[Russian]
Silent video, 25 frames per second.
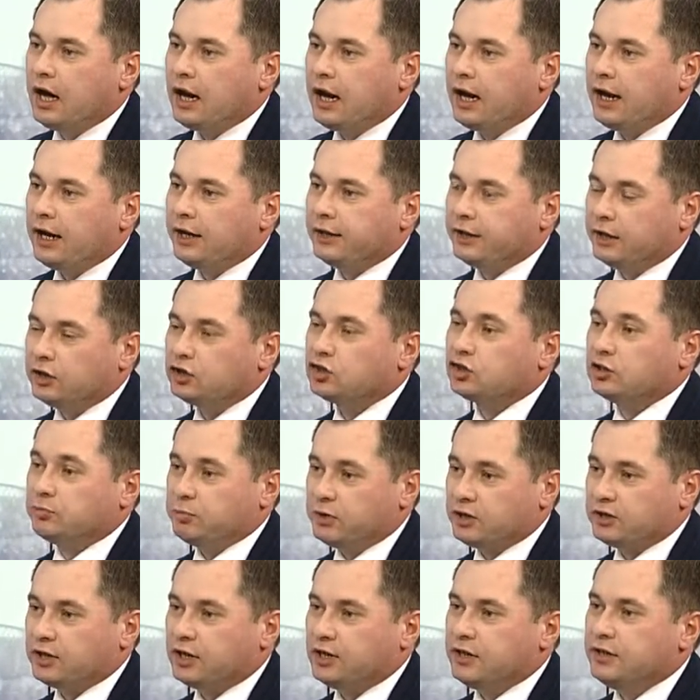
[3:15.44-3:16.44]
А наши
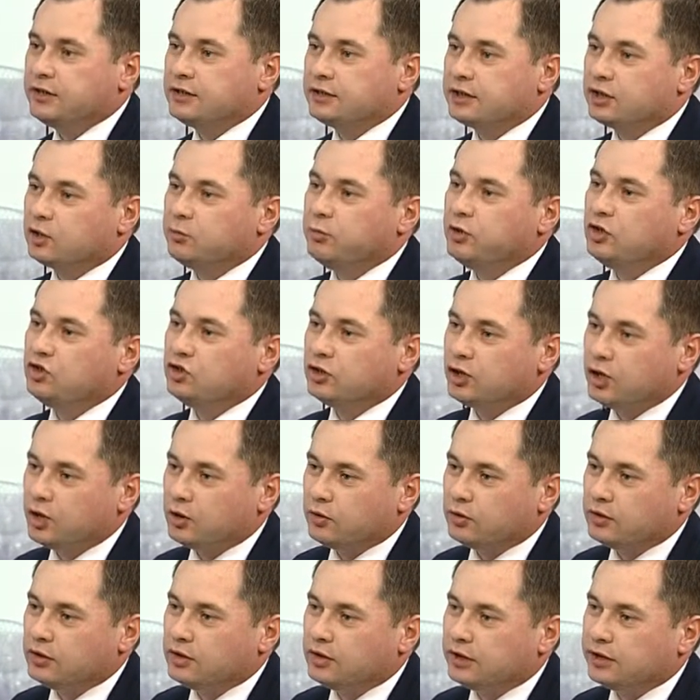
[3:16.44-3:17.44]
специалисты
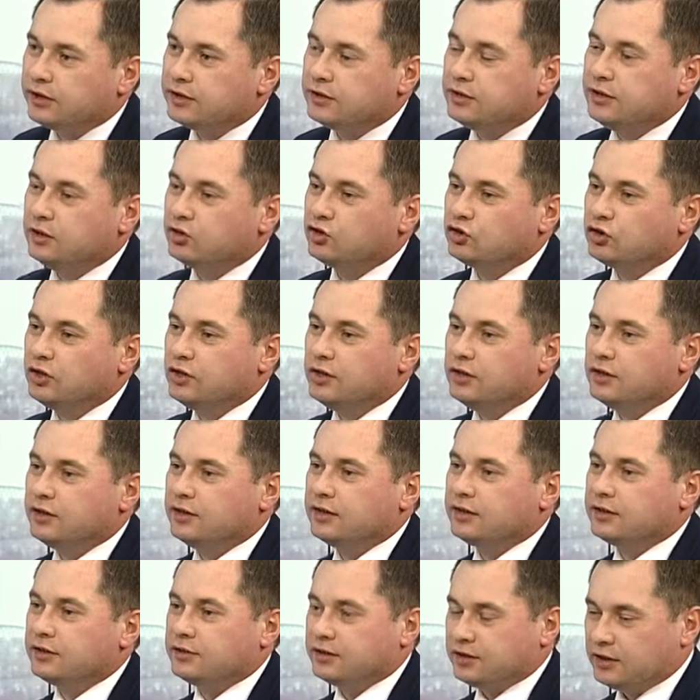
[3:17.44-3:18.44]
отмечают да,
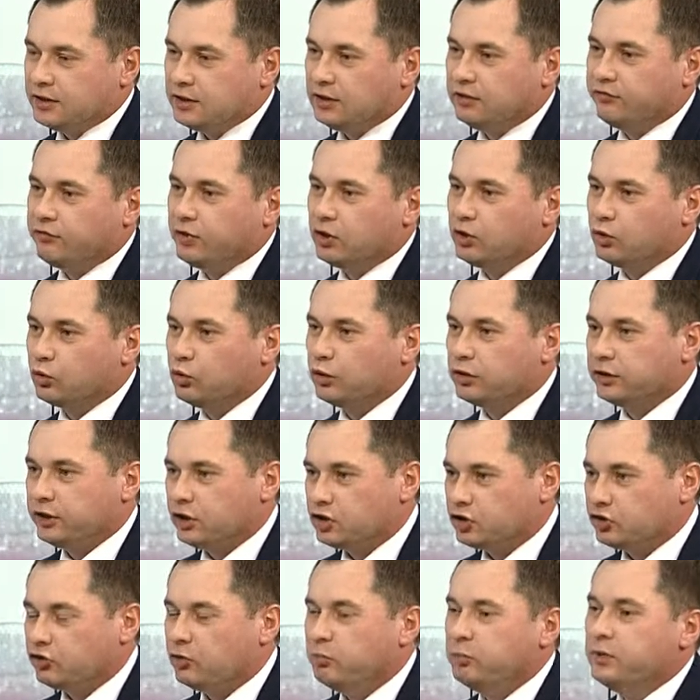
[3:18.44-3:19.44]
снижение цен вокруг
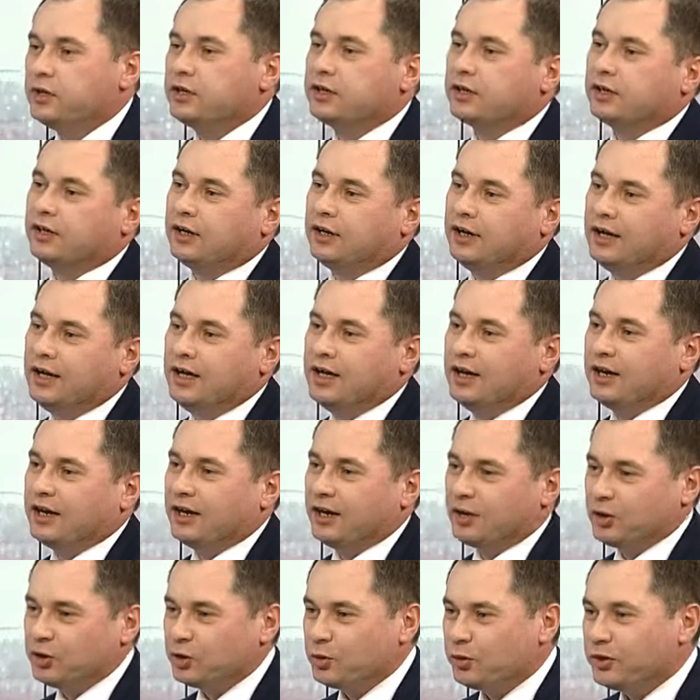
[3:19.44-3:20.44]
нашего
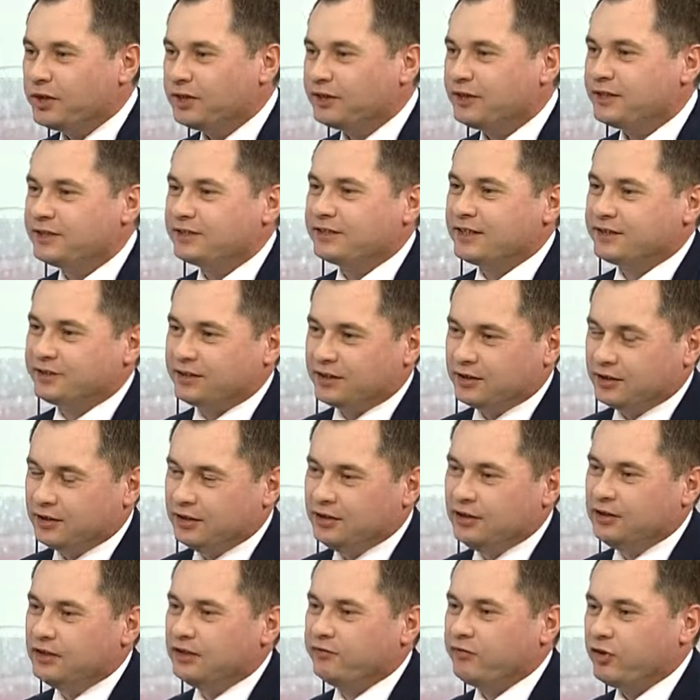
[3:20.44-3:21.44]
микроконкурентной
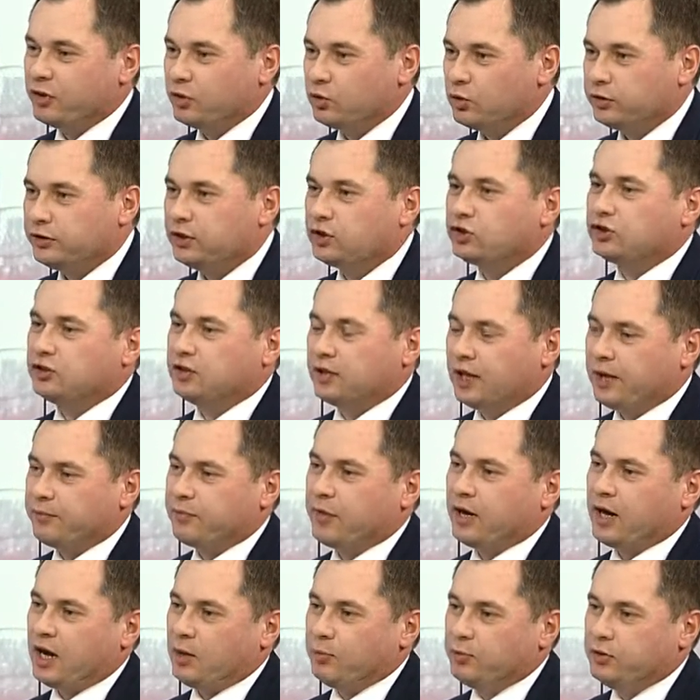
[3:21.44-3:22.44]
среды, вокруг нашей
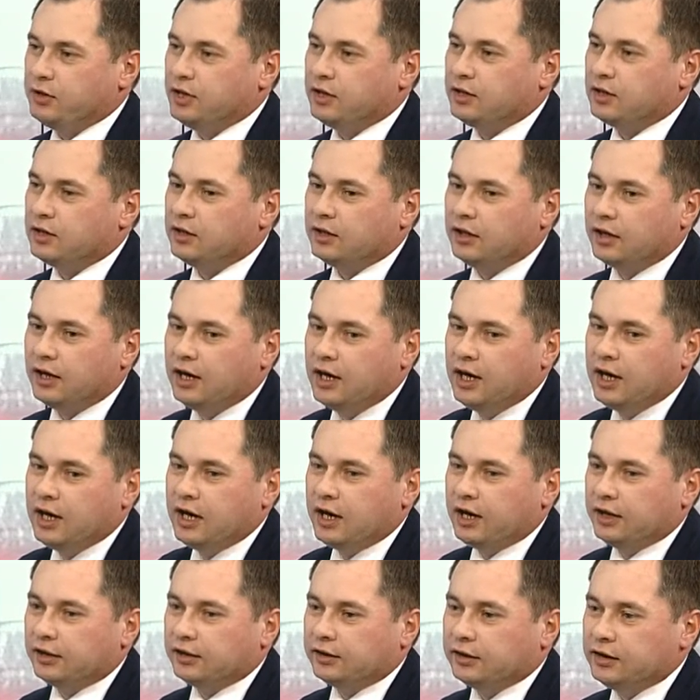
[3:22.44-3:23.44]
аптеки.
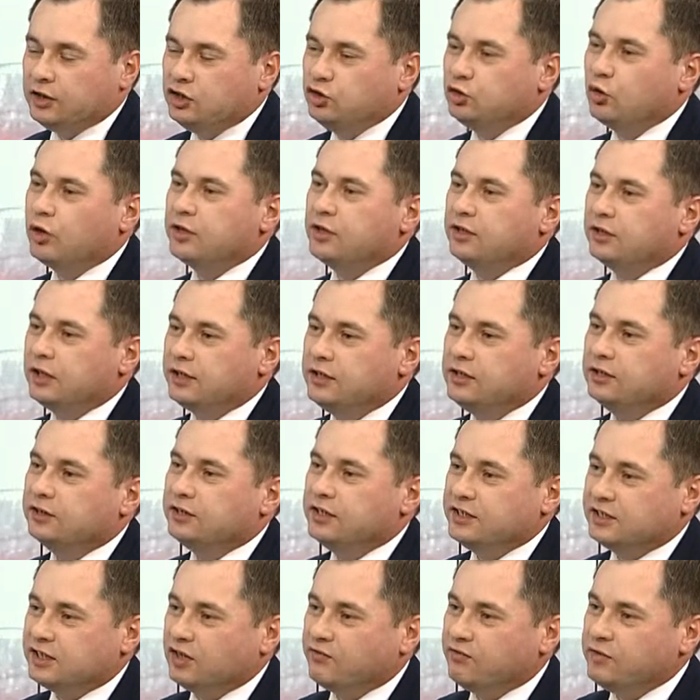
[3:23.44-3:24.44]
Это еще один,
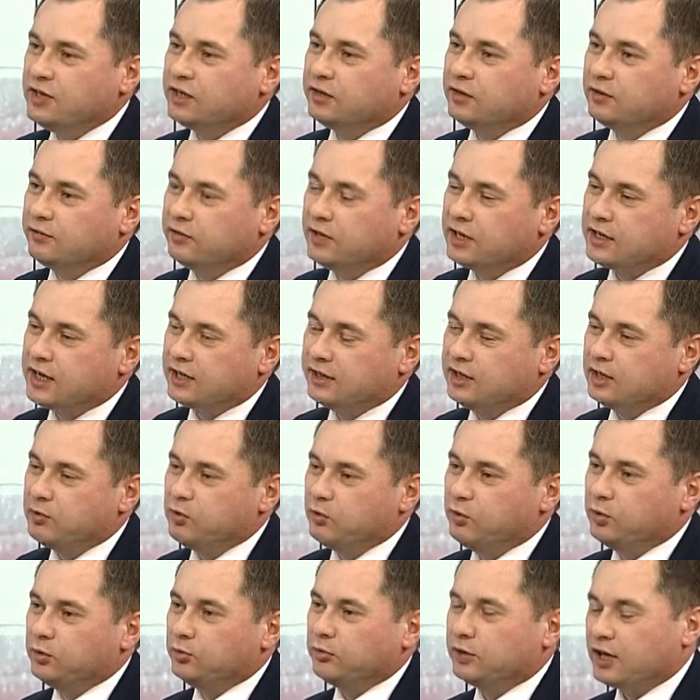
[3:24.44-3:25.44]
один из эффектов, да, когда,
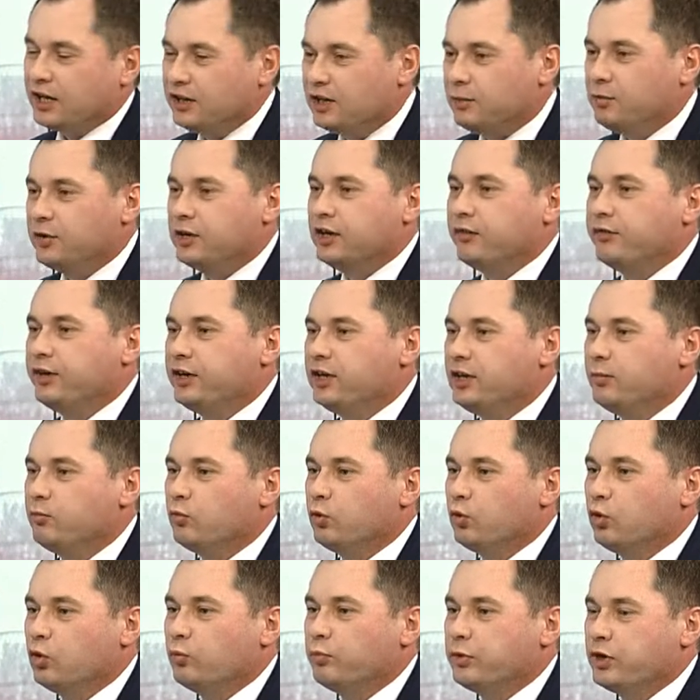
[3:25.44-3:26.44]
мы будем, когда мы
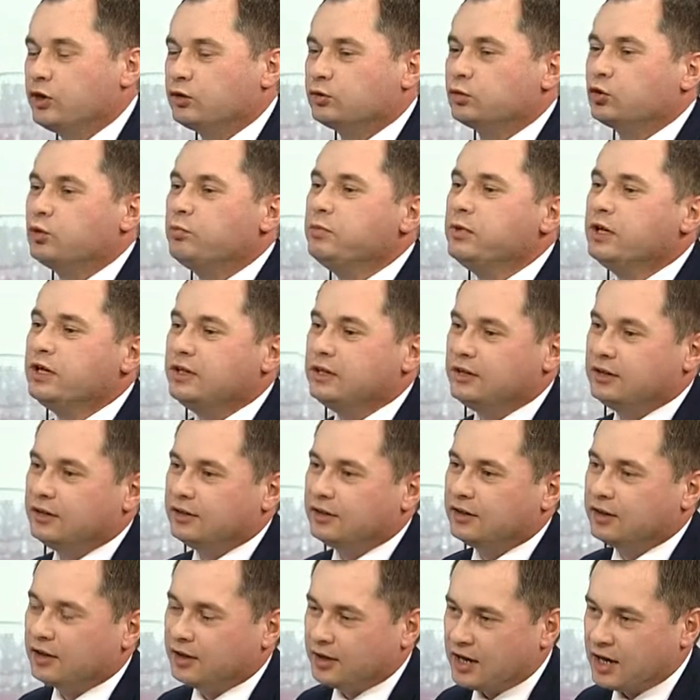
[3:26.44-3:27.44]
говорим об
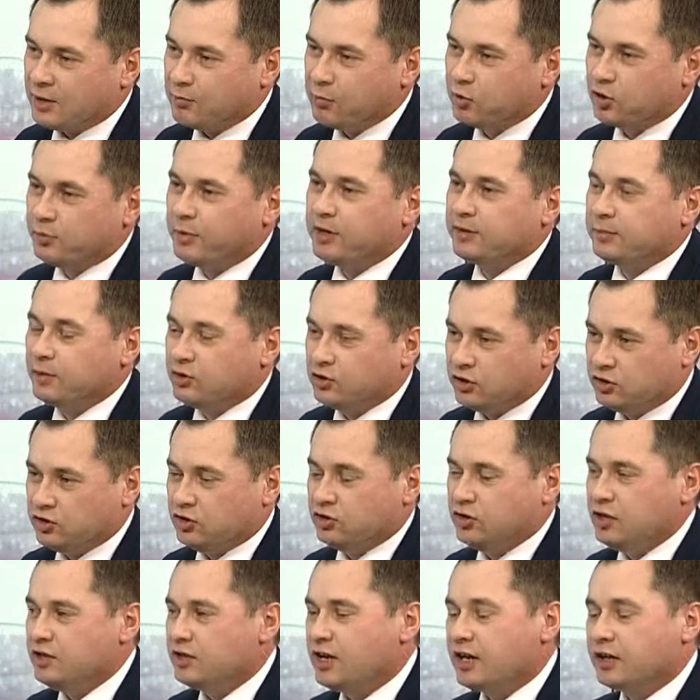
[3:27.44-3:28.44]
инструменте, как муниципальная
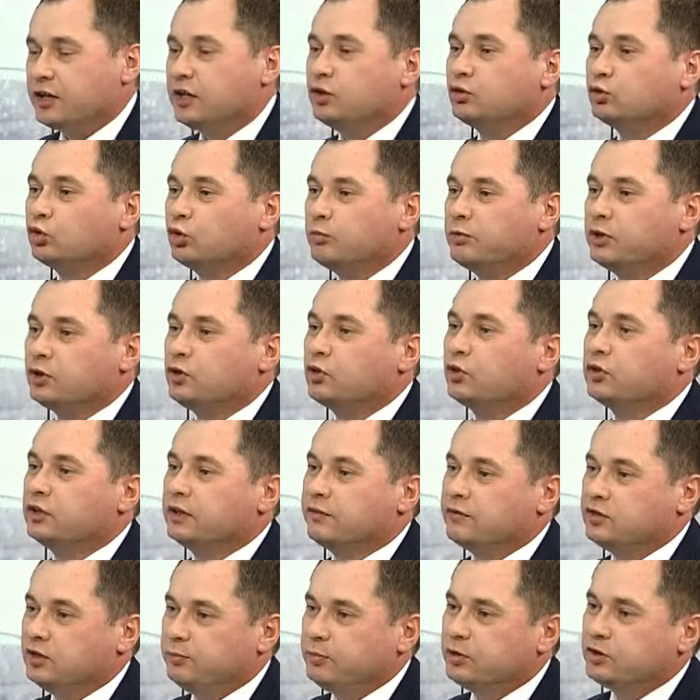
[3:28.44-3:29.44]
сеть, как инструмент
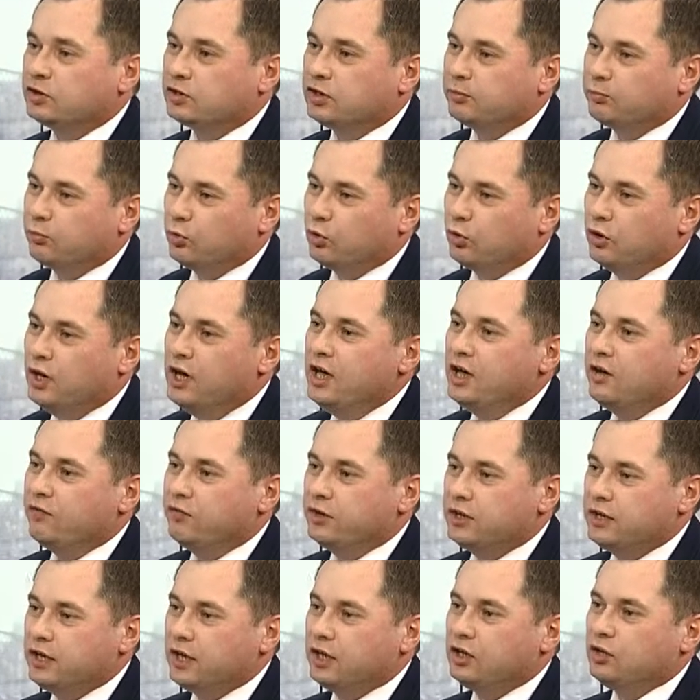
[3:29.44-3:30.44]
города Новосибирска по
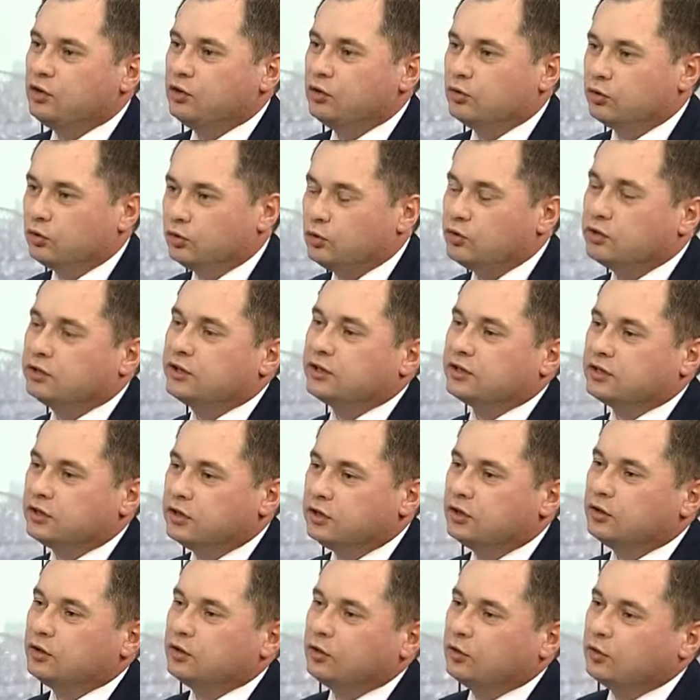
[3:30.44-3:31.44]
влиянию то есть на
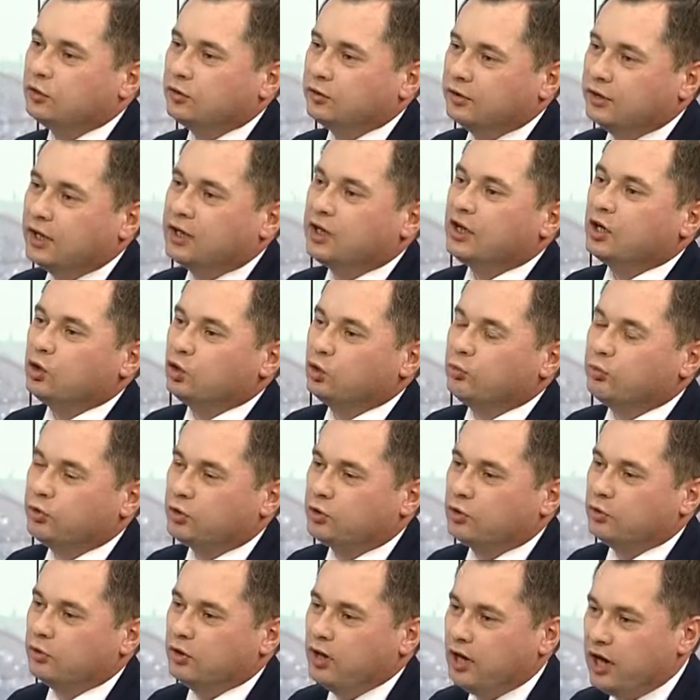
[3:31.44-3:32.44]
цену, но на
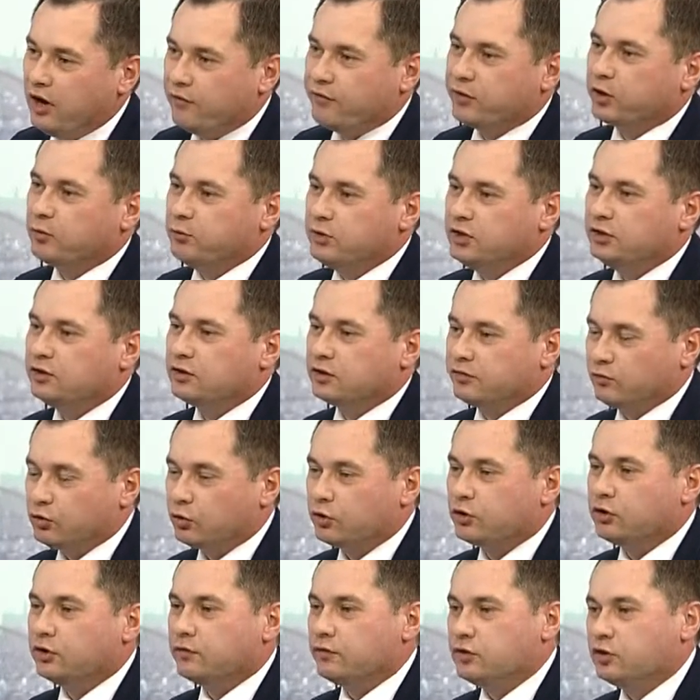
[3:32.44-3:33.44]
экономику экономику фарбизнеса в
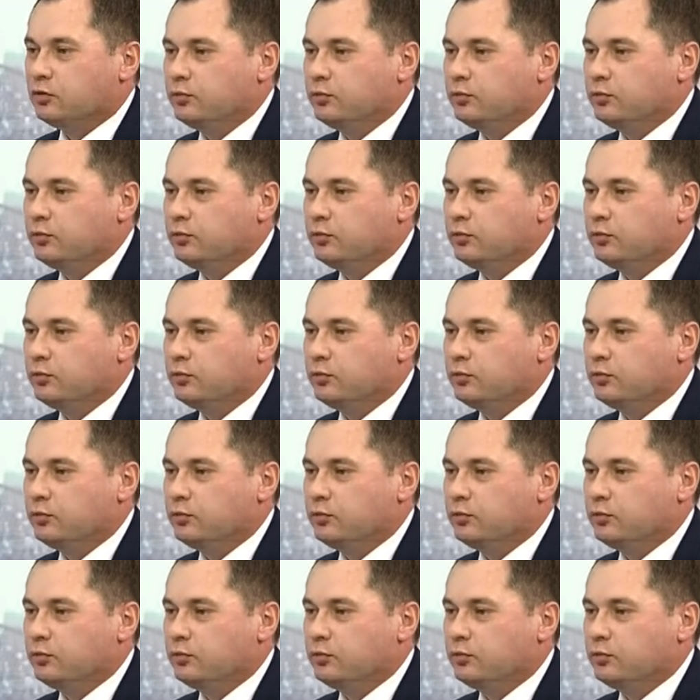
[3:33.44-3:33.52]
городе